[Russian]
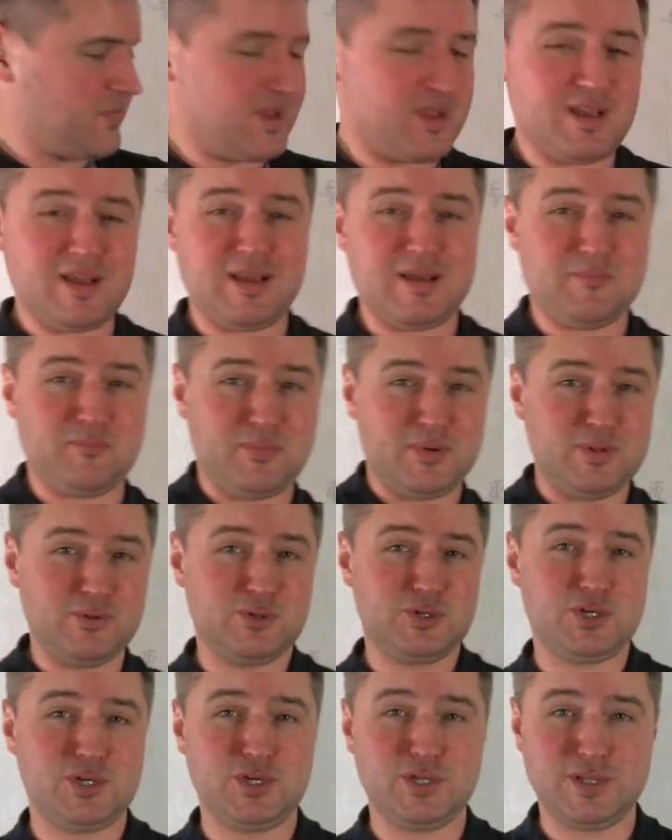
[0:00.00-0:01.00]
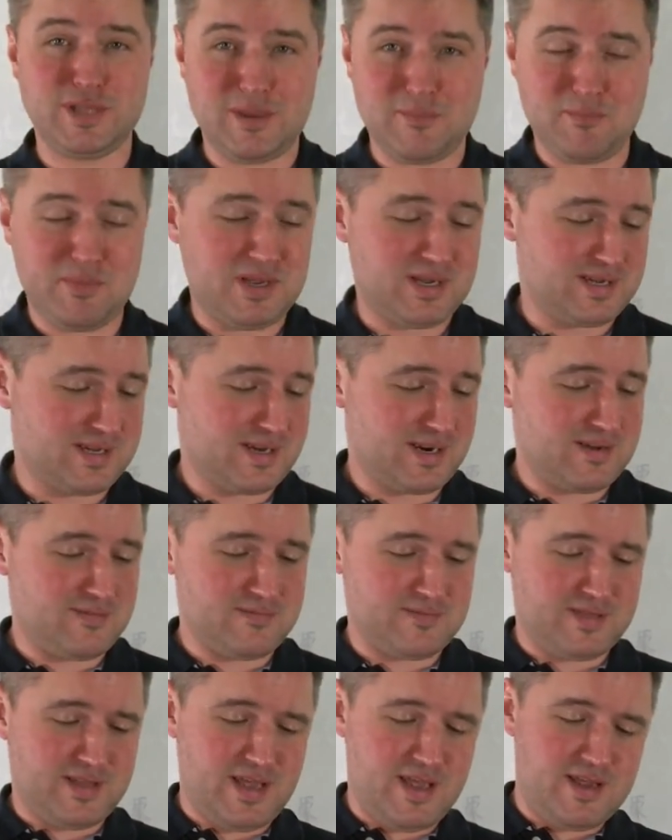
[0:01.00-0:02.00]
э, получил на Big
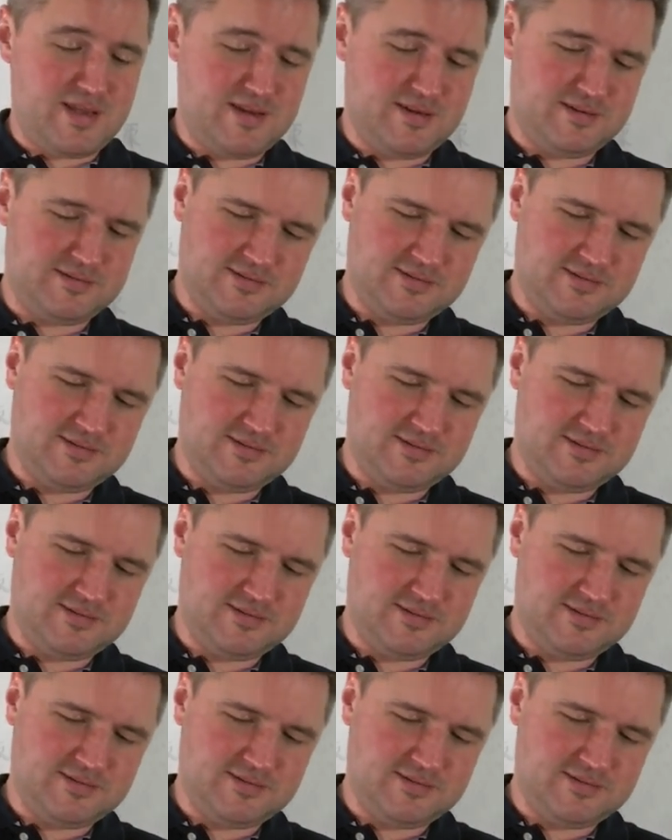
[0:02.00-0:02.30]
Craft Day.